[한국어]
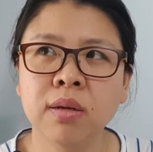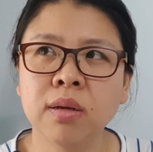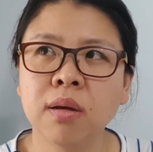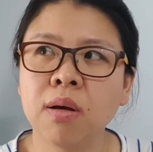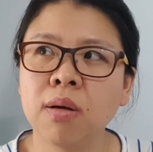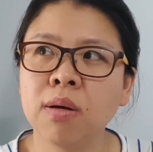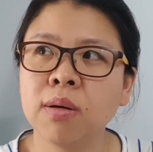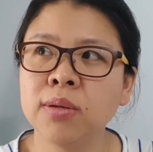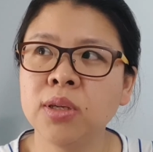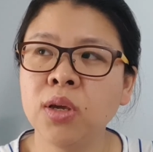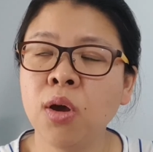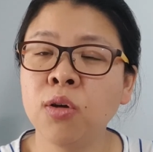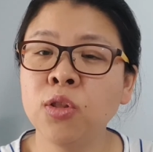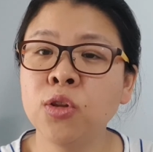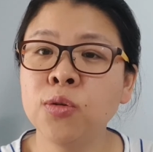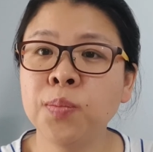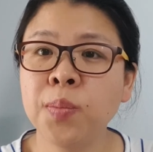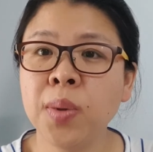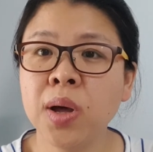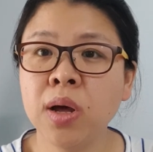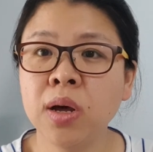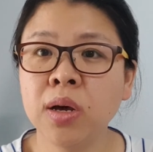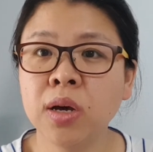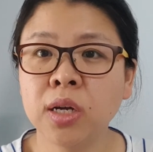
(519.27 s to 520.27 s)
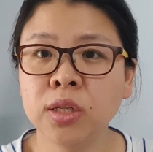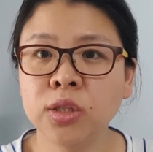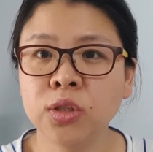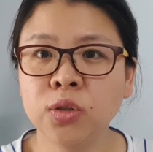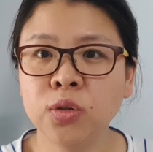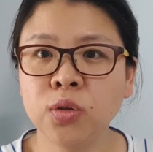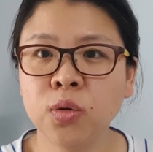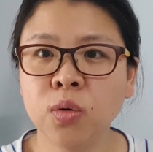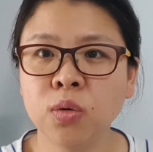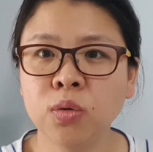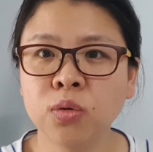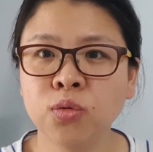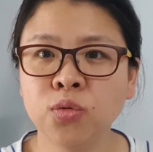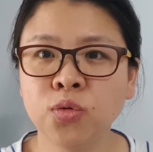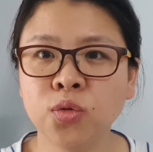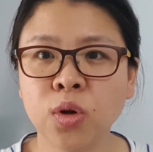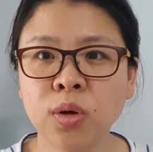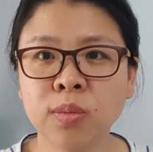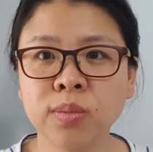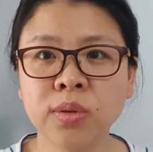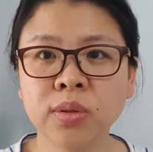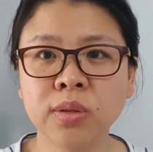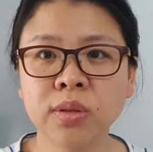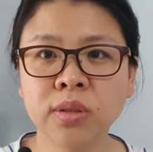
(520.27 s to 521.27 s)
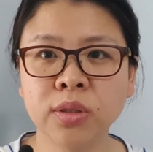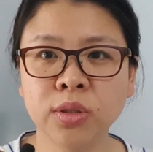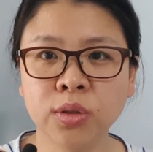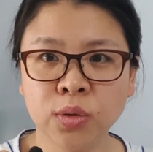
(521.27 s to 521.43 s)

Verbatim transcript: 어, 여름방학 같은 경우는 수업을